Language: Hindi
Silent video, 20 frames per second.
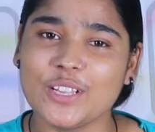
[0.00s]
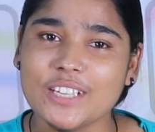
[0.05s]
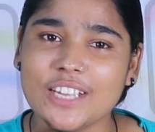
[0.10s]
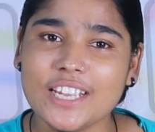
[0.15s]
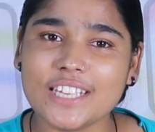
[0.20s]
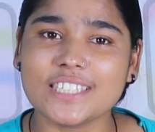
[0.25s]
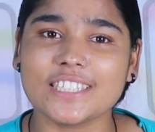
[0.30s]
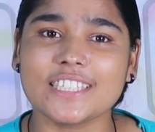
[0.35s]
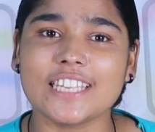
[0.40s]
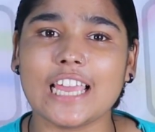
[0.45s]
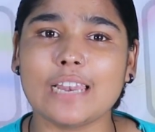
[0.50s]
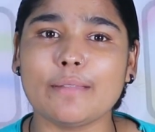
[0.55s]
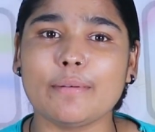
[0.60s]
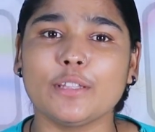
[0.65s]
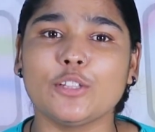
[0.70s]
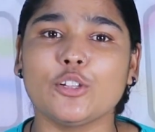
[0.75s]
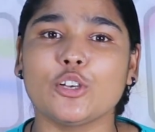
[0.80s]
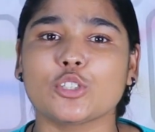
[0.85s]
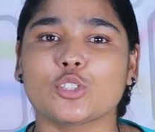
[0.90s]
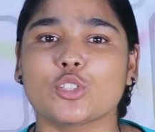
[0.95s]
इस सेल
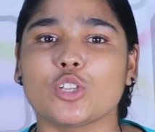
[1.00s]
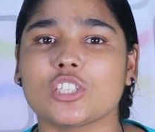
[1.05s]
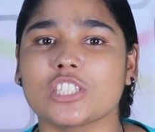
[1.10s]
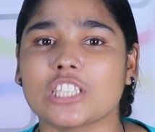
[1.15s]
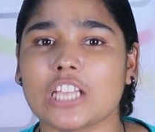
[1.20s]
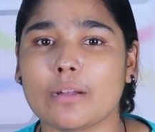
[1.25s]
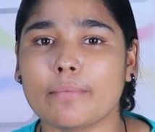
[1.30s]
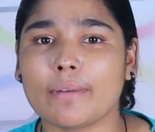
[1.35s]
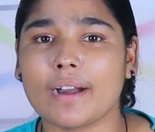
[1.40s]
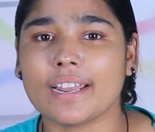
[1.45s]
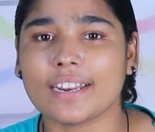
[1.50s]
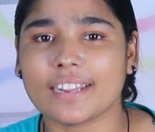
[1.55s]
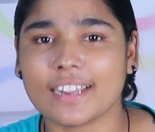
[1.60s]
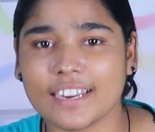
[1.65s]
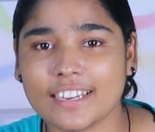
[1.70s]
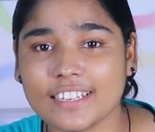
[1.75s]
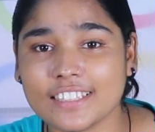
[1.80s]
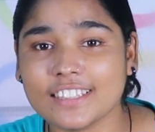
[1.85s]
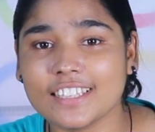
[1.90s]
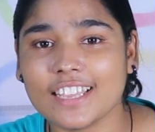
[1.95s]
में दोस्तों सामान
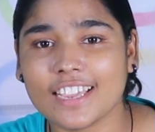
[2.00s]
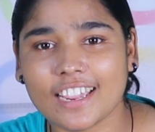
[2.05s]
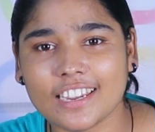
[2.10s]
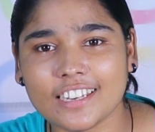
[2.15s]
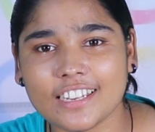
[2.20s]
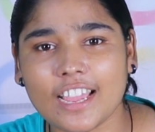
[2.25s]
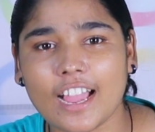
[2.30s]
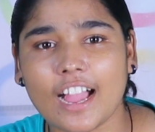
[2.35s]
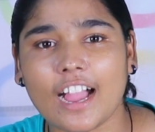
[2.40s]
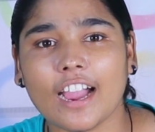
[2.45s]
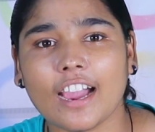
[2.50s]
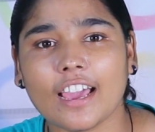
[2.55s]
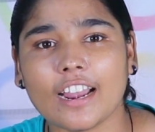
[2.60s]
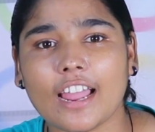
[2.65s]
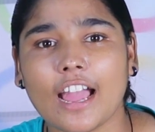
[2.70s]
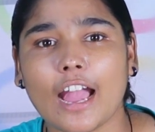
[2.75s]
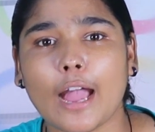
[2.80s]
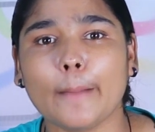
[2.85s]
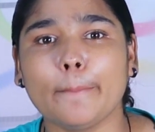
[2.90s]
खरीदने के लिए अगर